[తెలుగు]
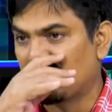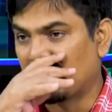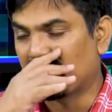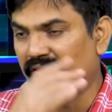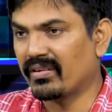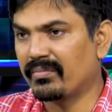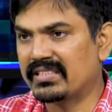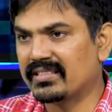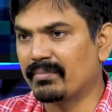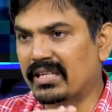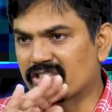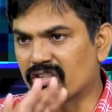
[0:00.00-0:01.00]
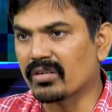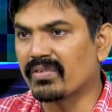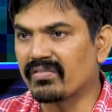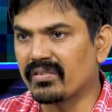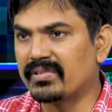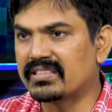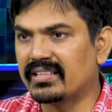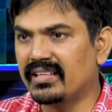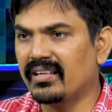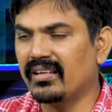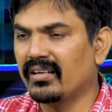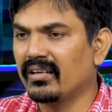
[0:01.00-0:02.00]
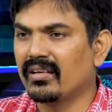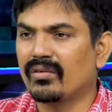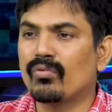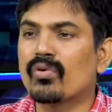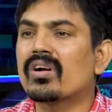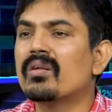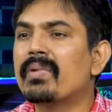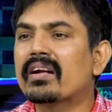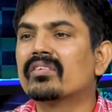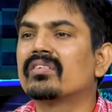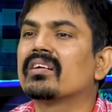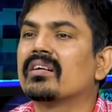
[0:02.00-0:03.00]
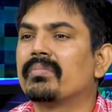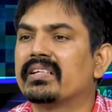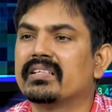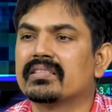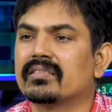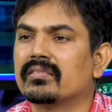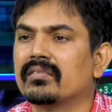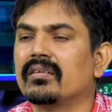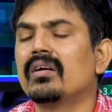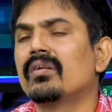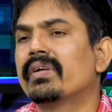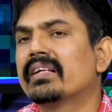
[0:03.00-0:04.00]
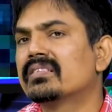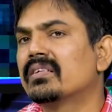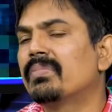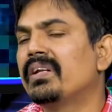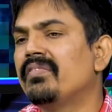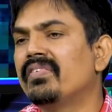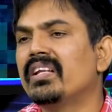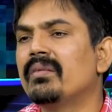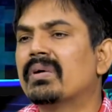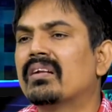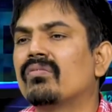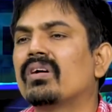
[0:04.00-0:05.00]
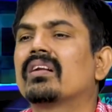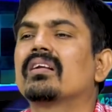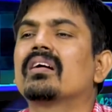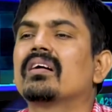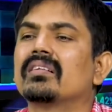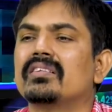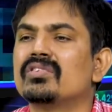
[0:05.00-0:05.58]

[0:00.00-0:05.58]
మనం మన పర్ఫార్మెన్స్ని మన స్టాక్ పర్ఫార్మెన్స్ని ఓవరాల్ మార్కెట్తో కంపేర్ చేస్తుంటాం ఫర్ ఎగ్జాంపుల్ నిఫ్టీని మనం వన్గా